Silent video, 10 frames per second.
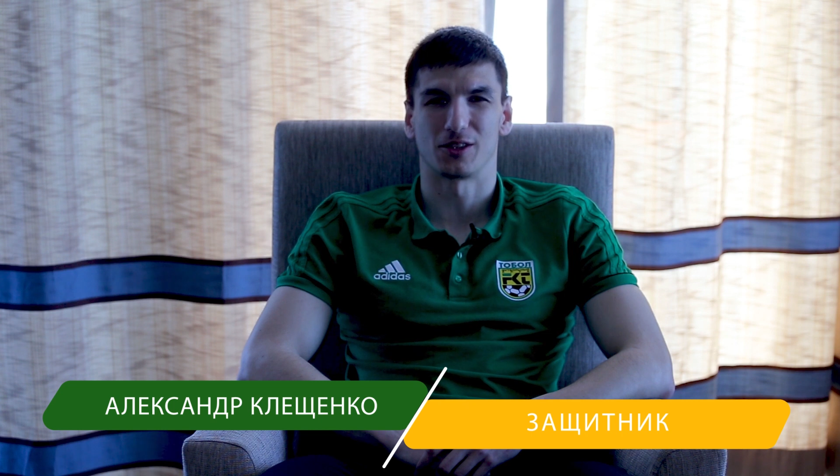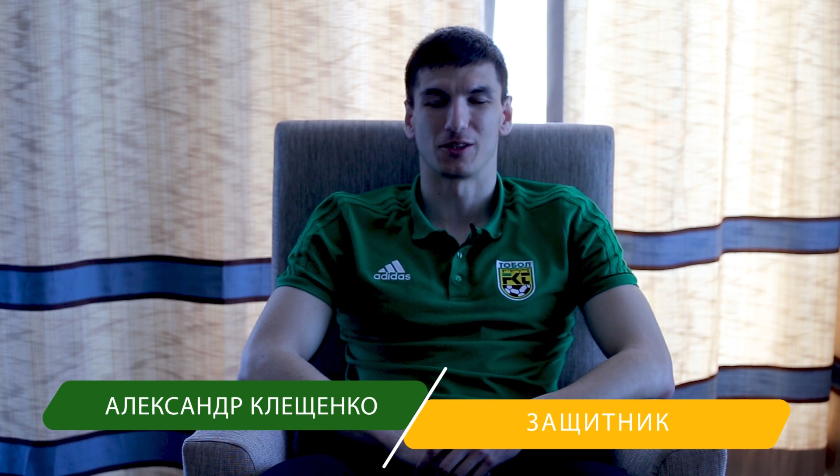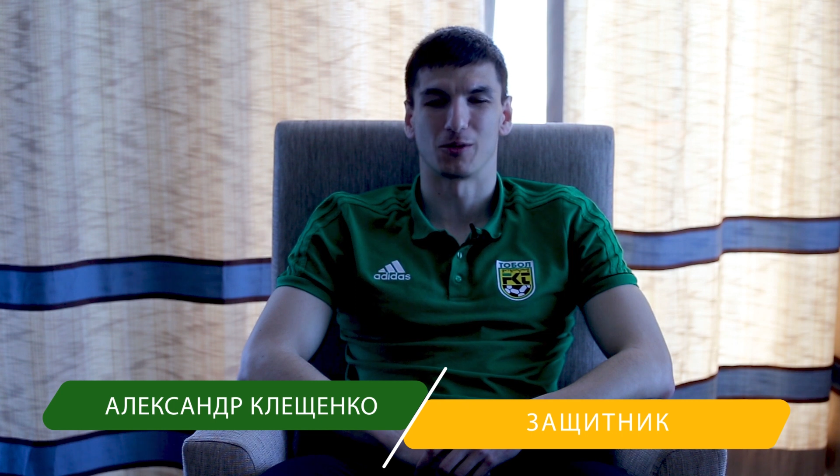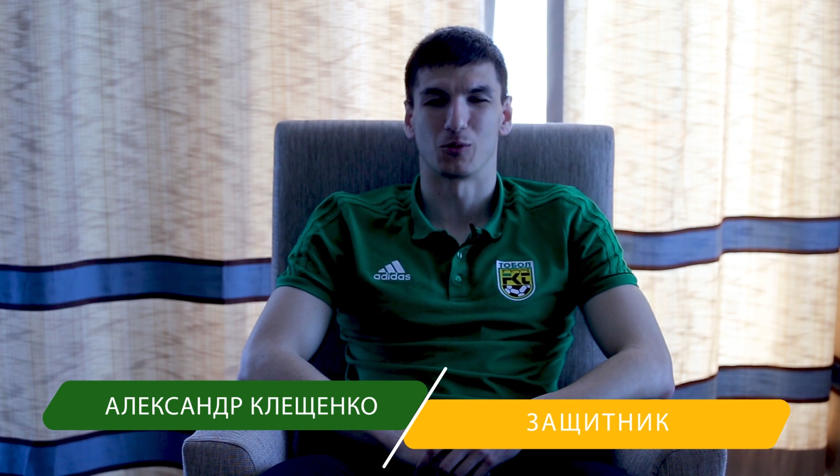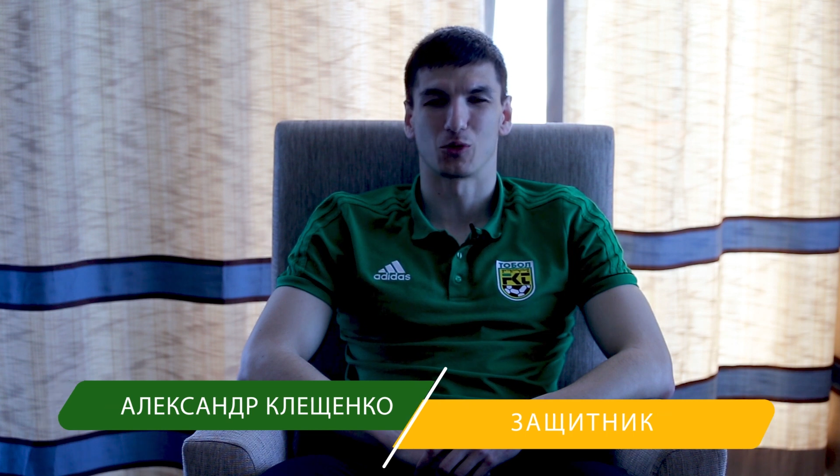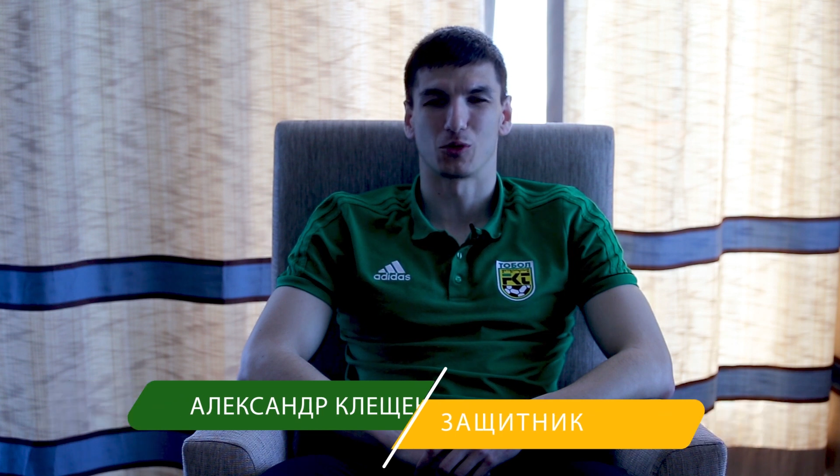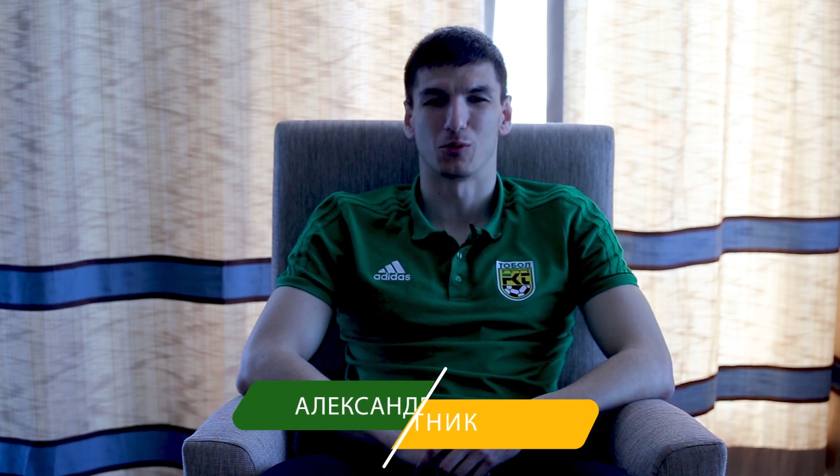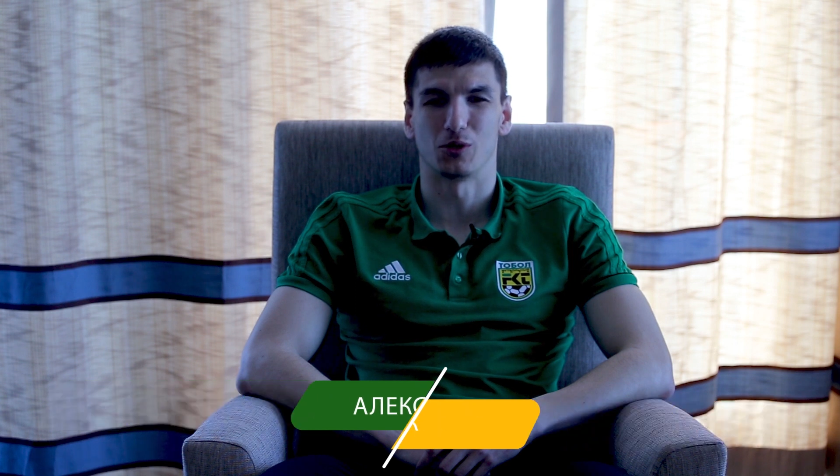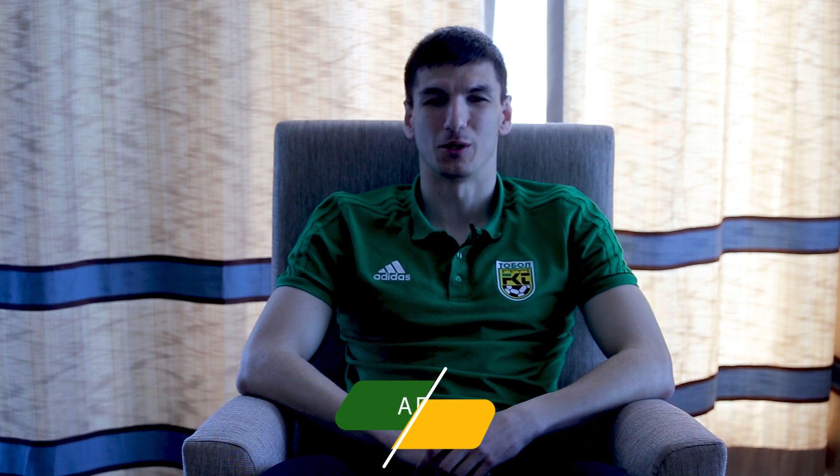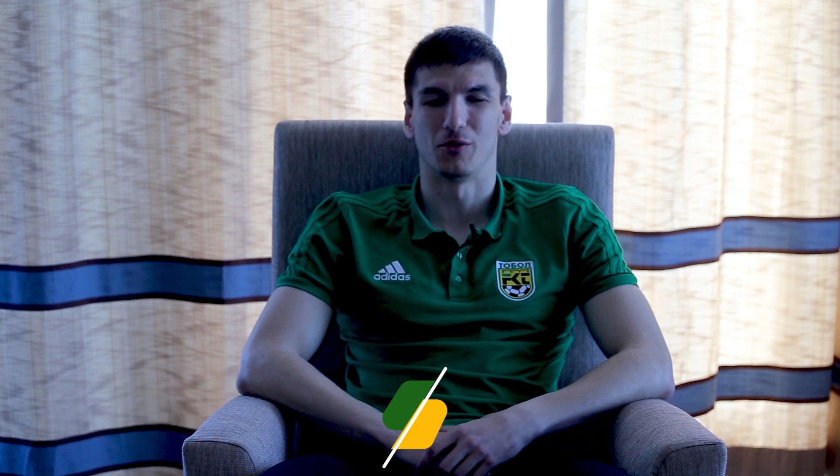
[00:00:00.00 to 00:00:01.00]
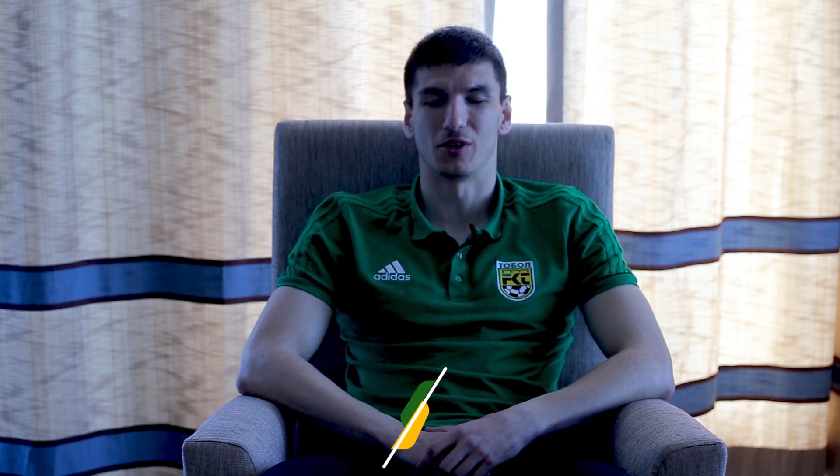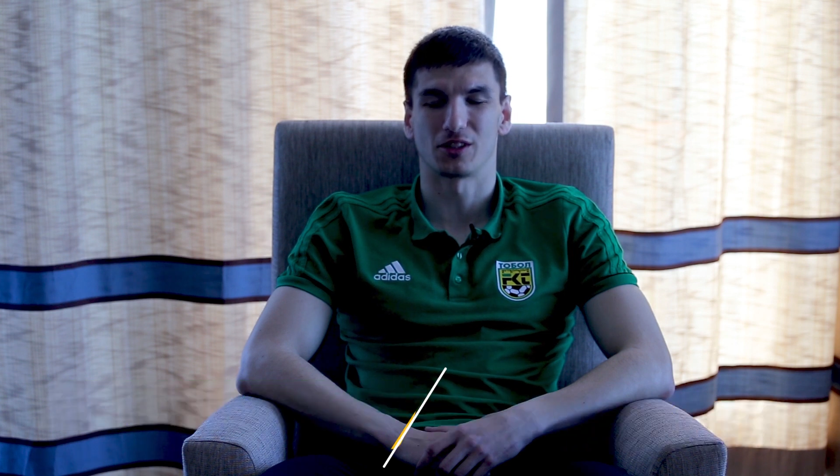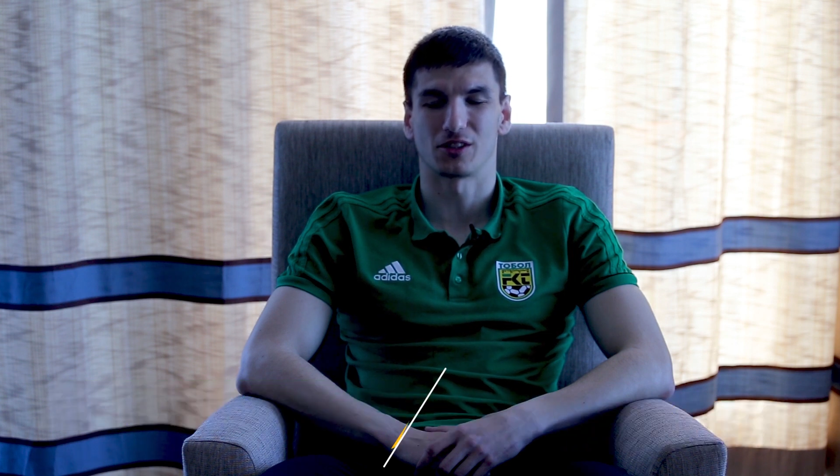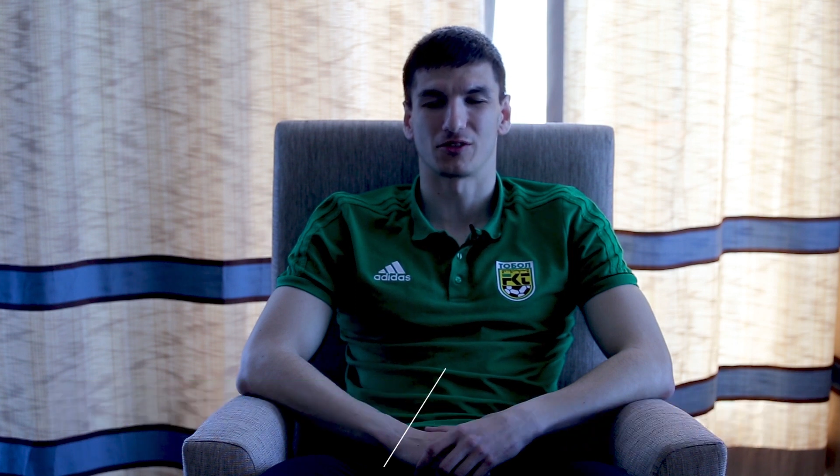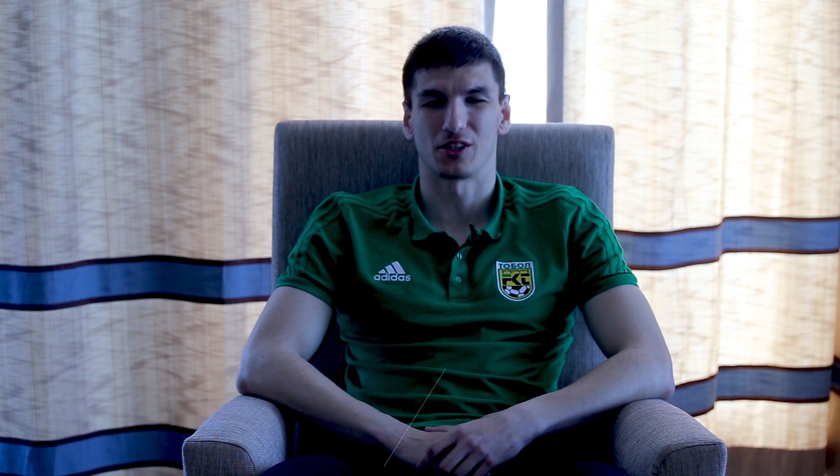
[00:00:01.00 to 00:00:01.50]
этому клубу
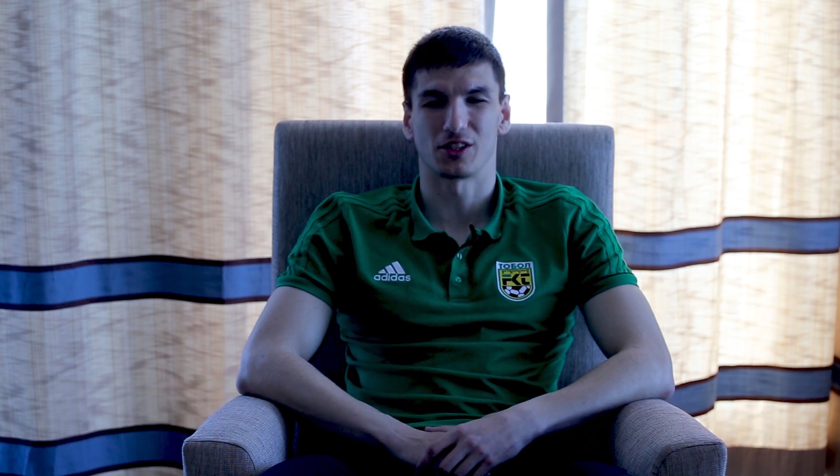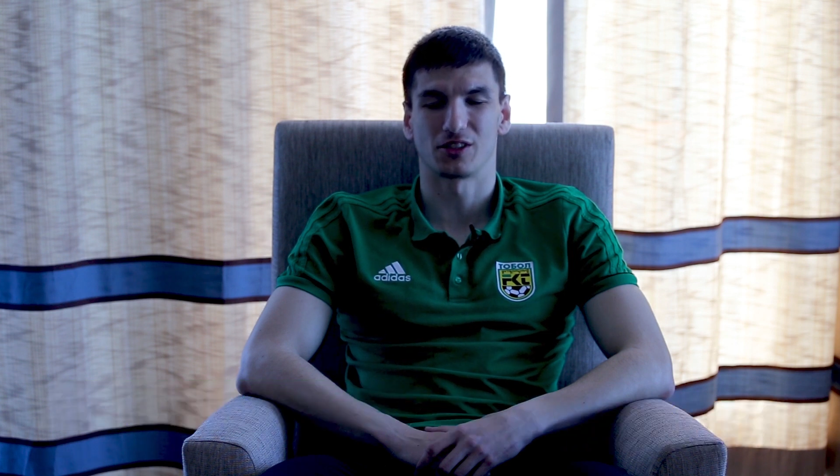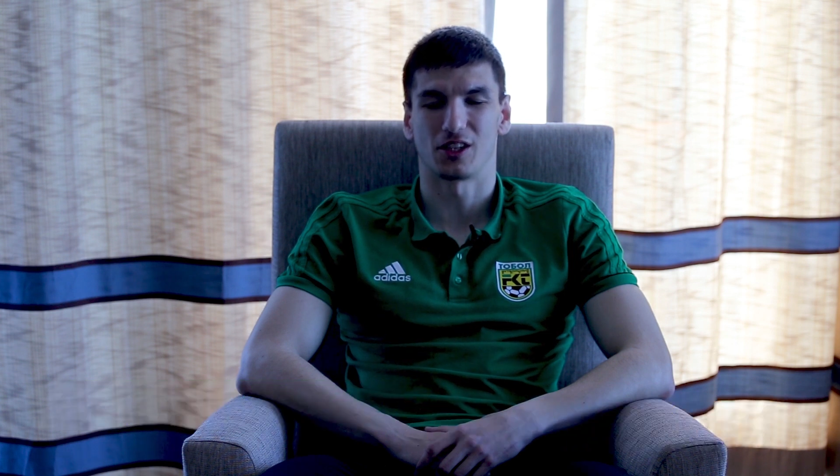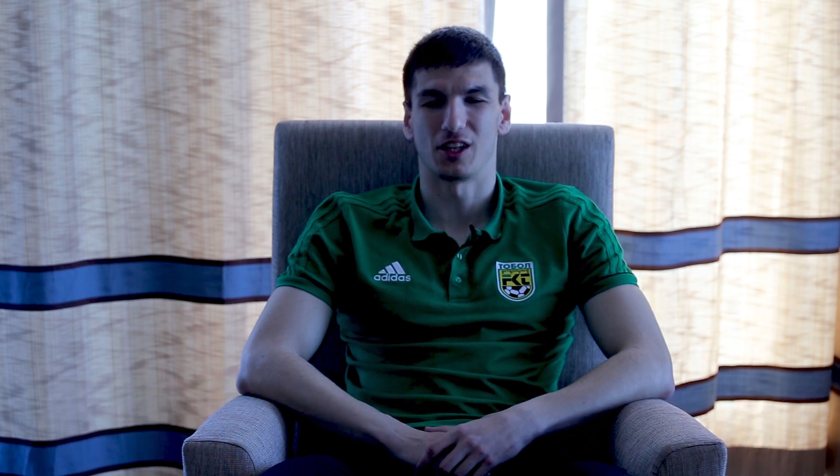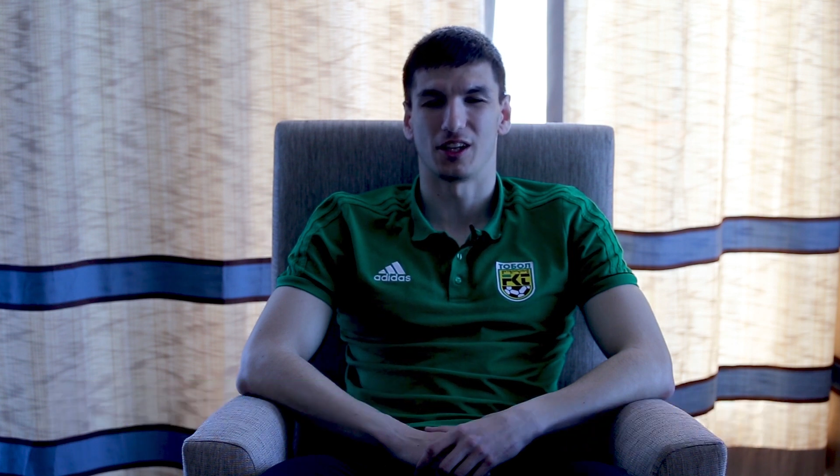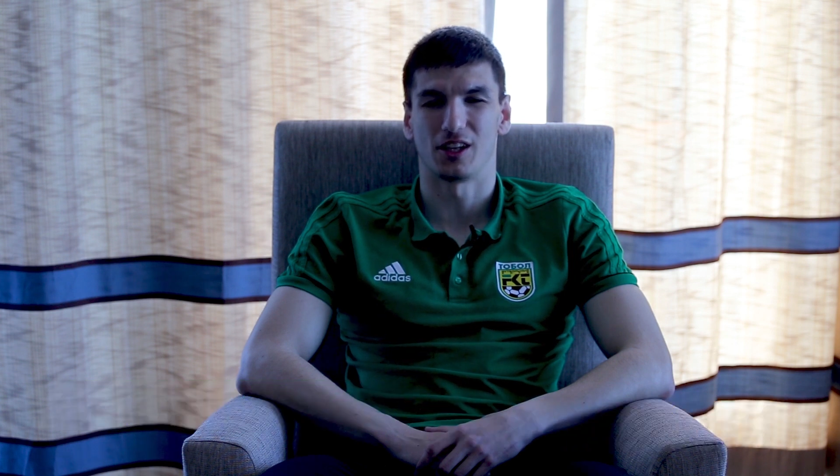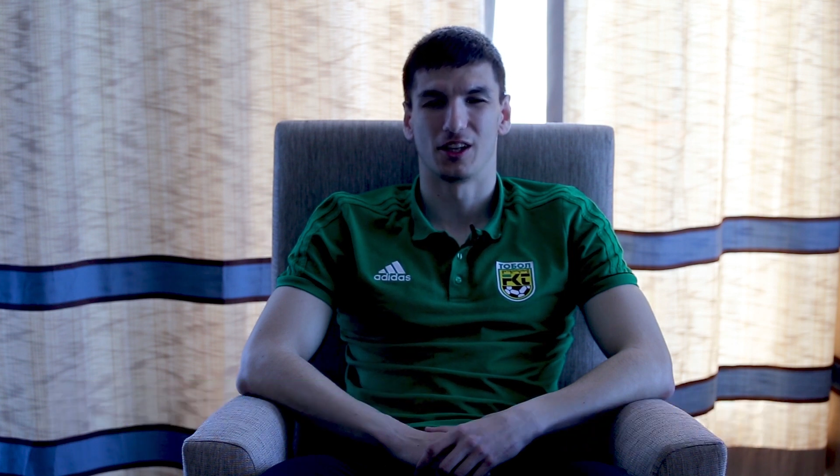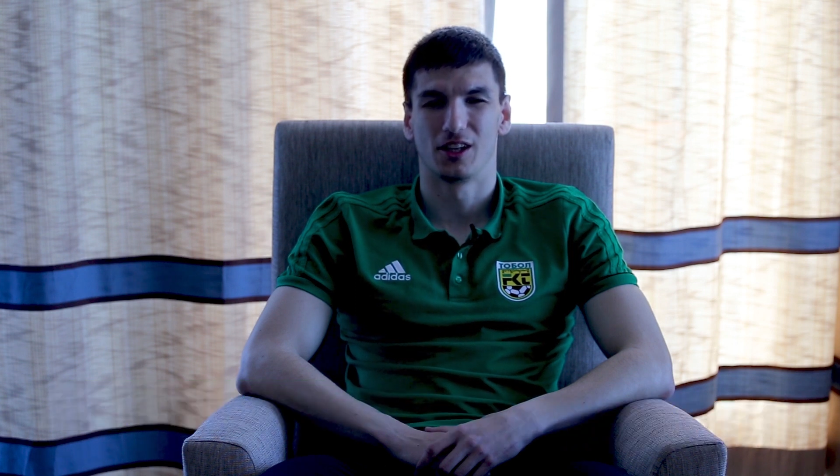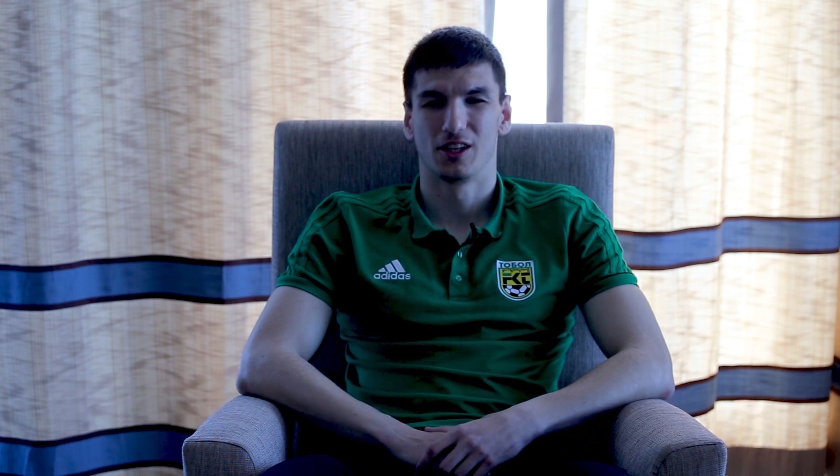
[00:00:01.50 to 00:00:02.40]
добиваться своих целей –